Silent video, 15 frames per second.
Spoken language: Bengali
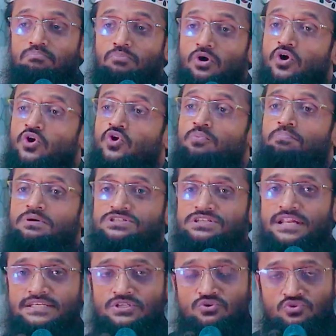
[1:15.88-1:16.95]
মহরম
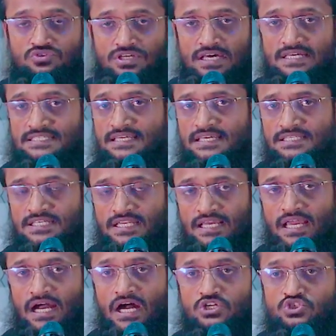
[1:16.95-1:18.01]
মাসের একটি রোজা আছে
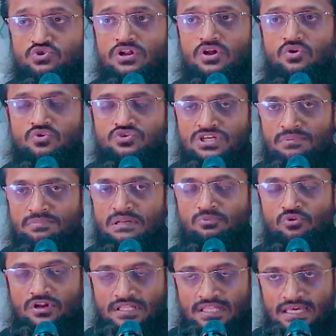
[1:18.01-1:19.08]
যেটাকে আশুরার রোজা আমরা
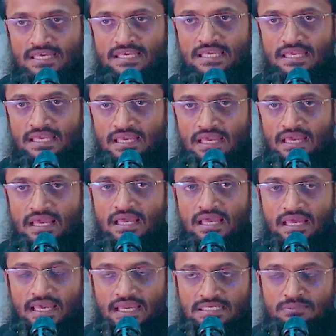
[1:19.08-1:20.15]
বলে থাকি
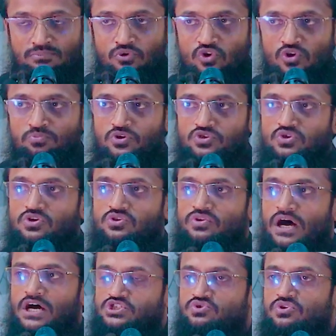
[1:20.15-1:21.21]
এটা বহুল প্রচলিত
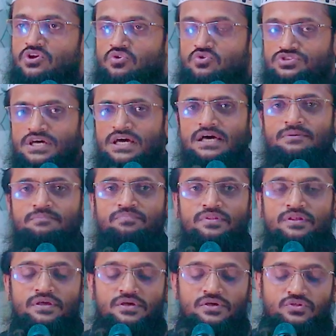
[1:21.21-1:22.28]
আশুরার রোজা
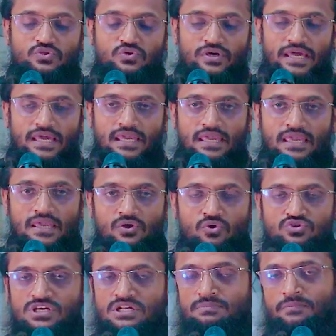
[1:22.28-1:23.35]
তো এই
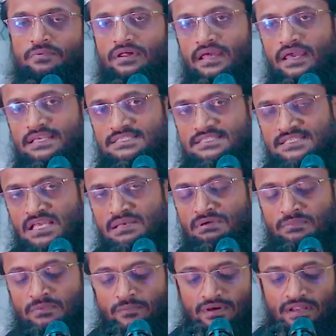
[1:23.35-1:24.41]
রোজার ব্যাপারে এই
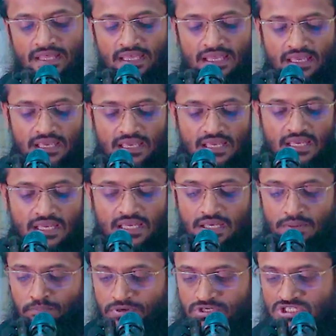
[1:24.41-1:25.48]
সিয়ামের ব্যাপারে
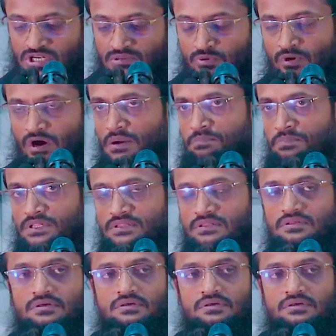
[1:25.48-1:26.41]
বিশ্বনবী মোহাম্মদ